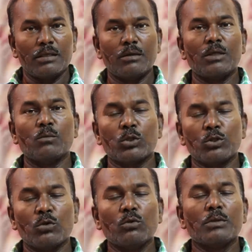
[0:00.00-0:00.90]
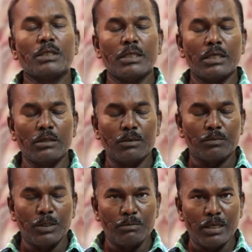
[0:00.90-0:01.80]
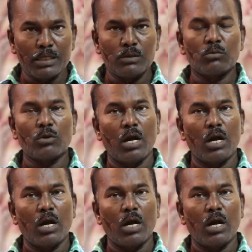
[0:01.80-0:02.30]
இரு மொத்தம் இரண்டு பெண் பிள்ளையும் ஒரு